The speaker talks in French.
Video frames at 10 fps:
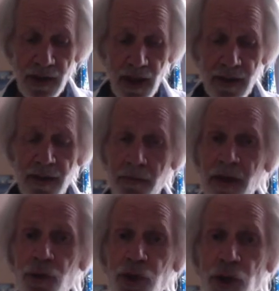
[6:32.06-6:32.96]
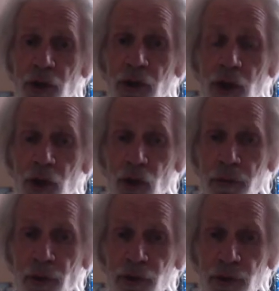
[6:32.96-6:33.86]
hein. mais le chant ne
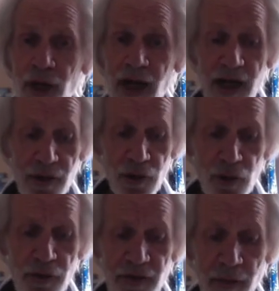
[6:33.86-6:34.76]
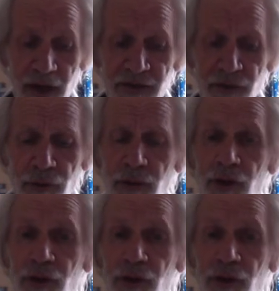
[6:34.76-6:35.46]
produira une vibration